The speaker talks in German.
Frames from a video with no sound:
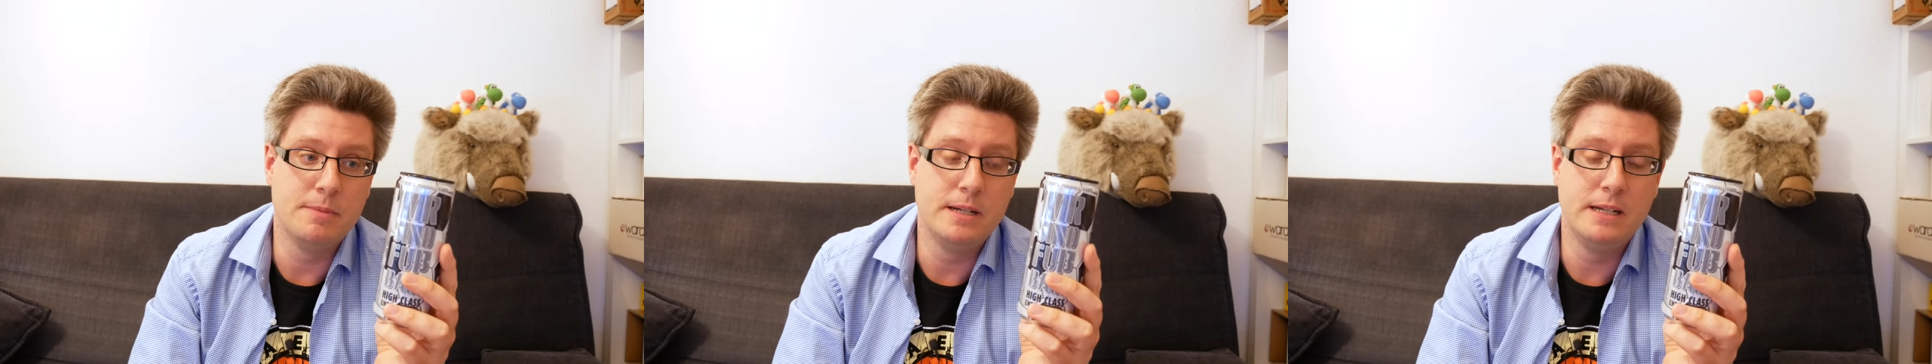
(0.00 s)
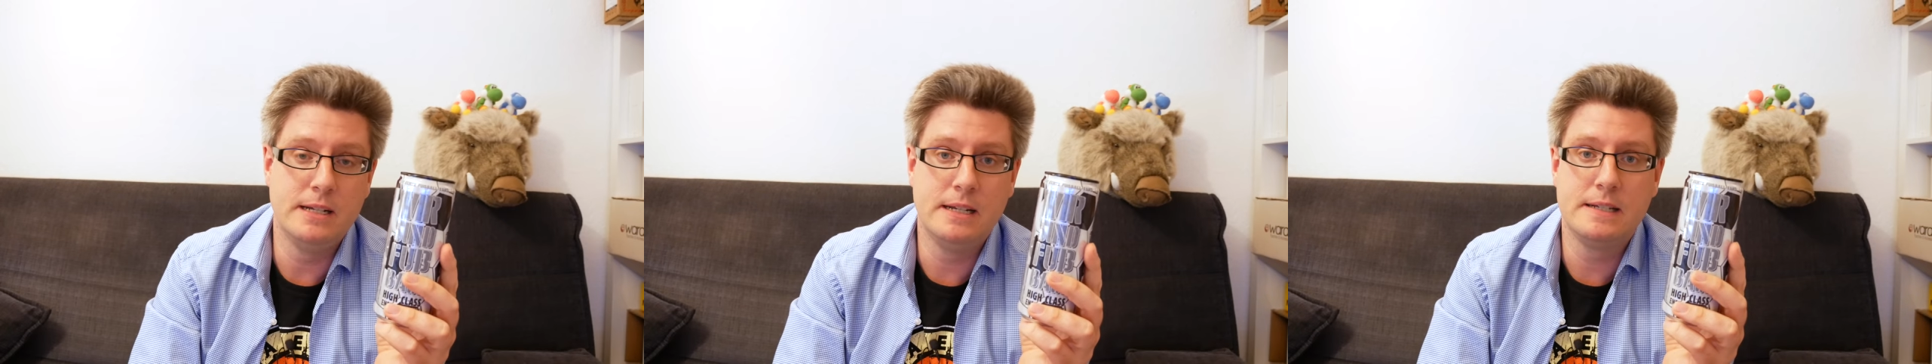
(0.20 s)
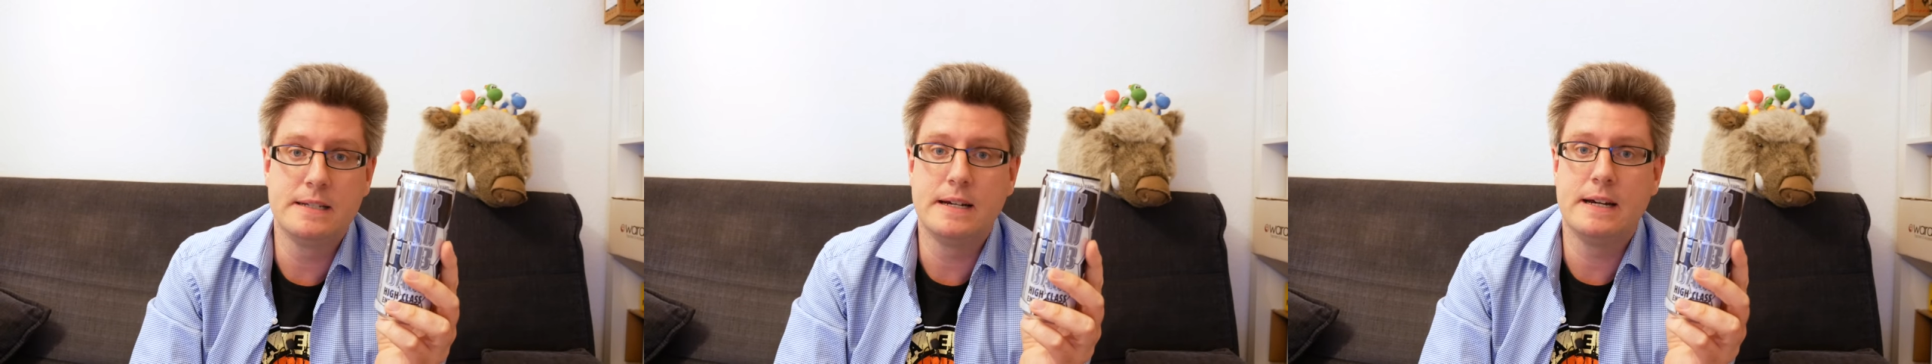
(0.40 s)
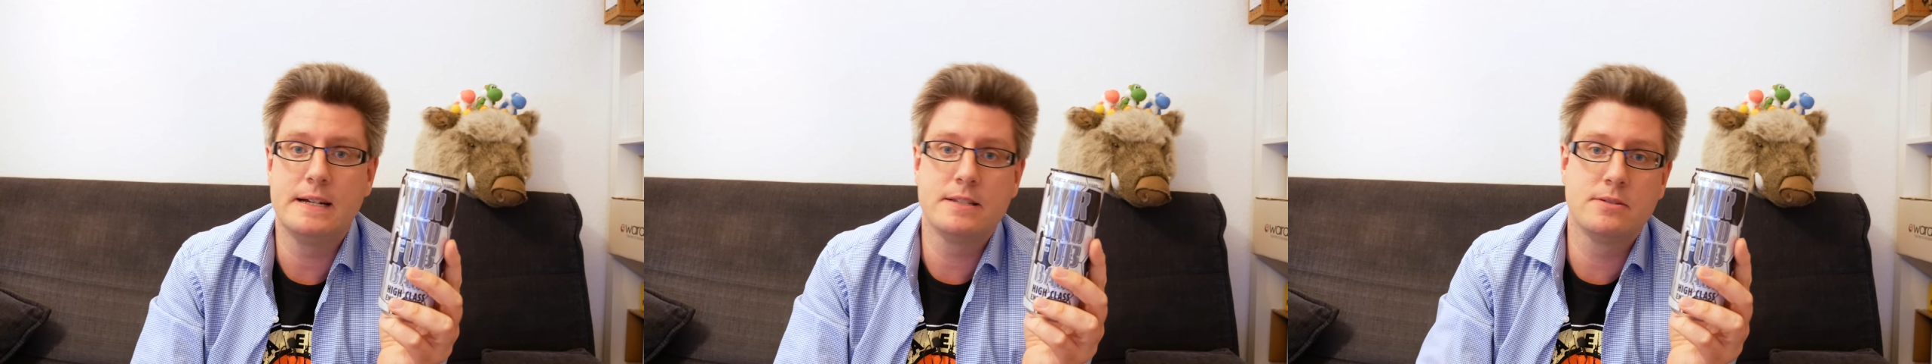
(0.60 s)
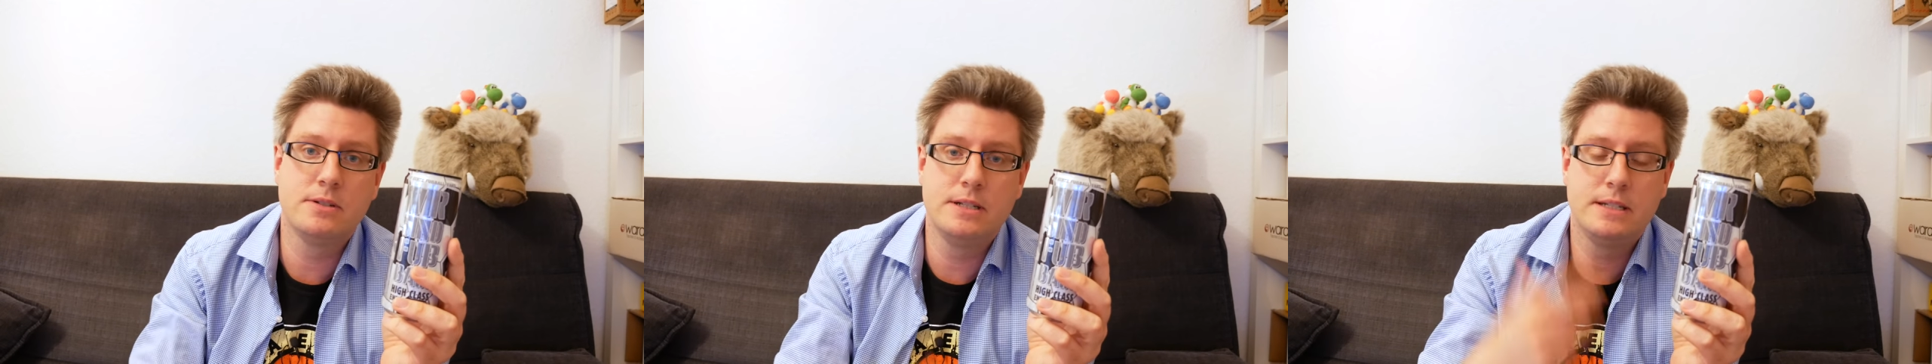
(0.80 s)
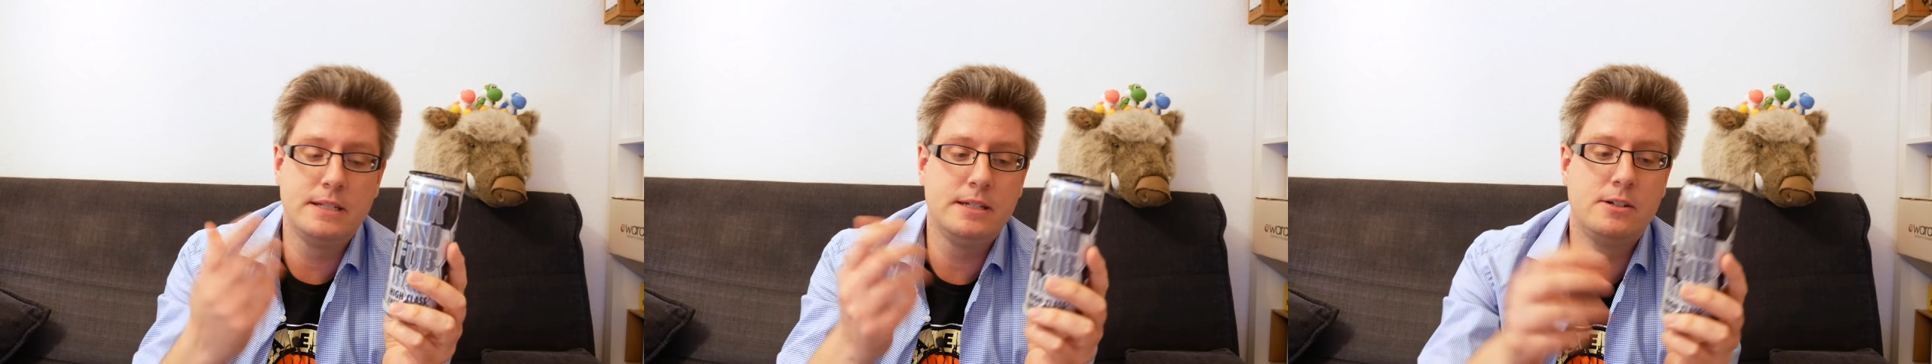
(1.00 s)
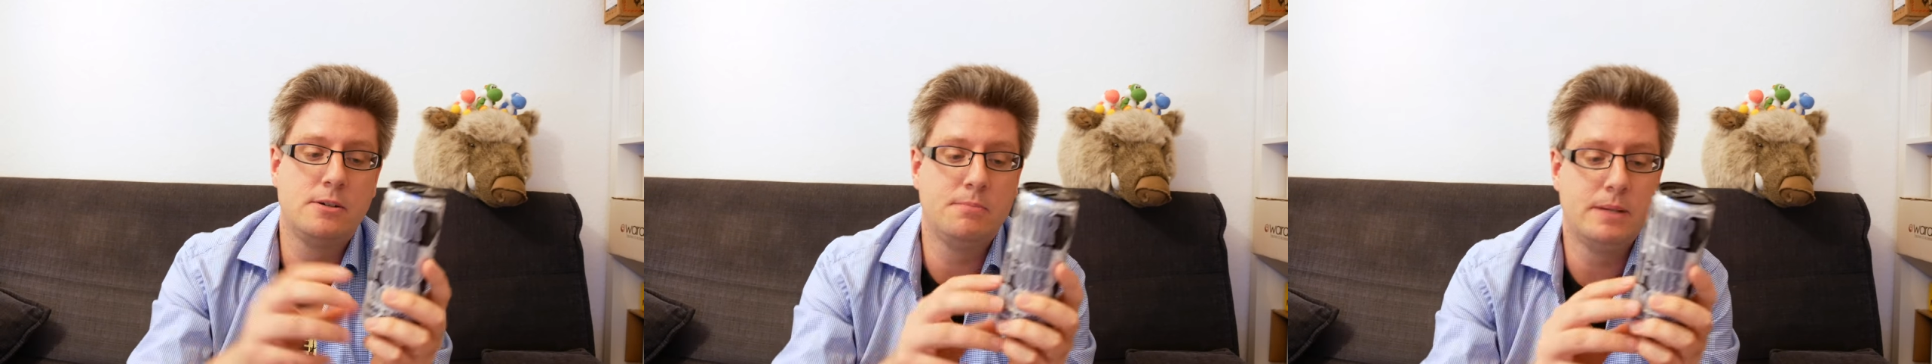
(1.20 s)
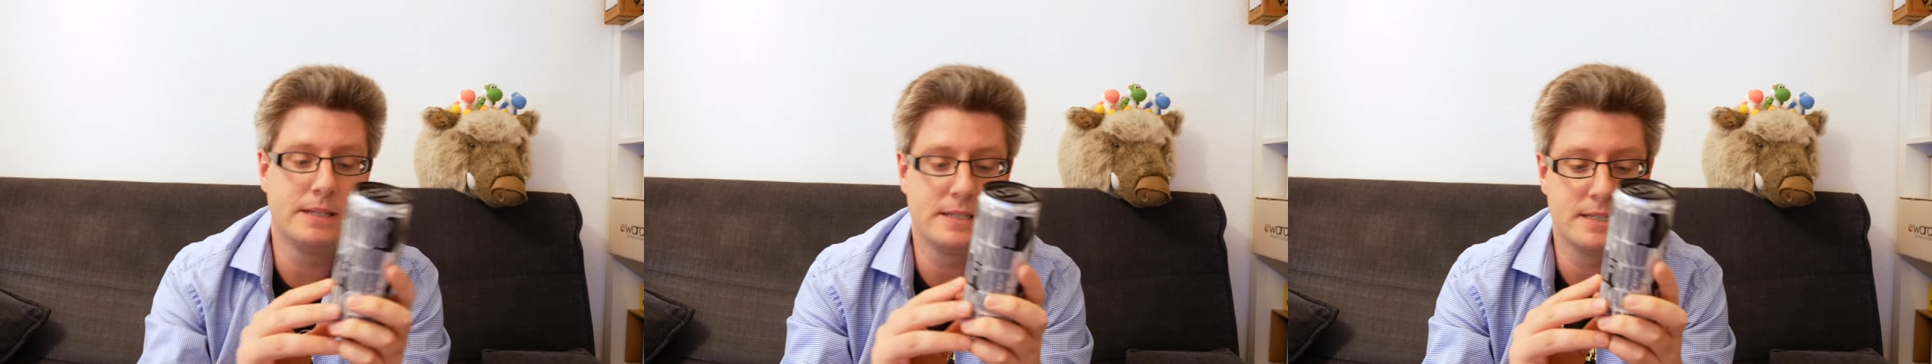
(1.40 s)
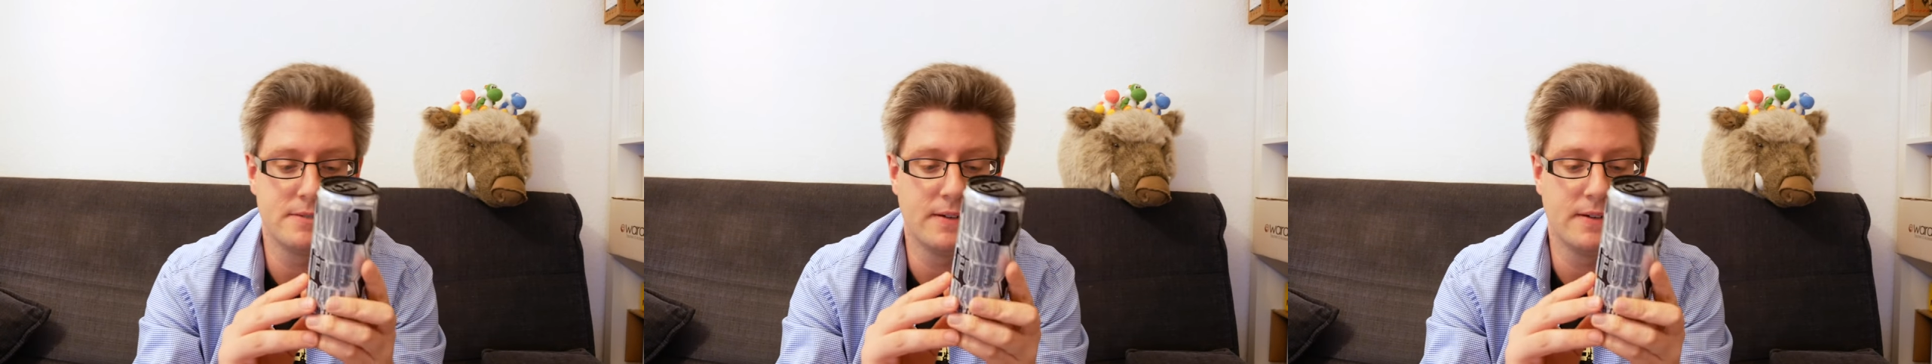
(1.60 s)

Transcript: Milliliter, also nicht die kompletten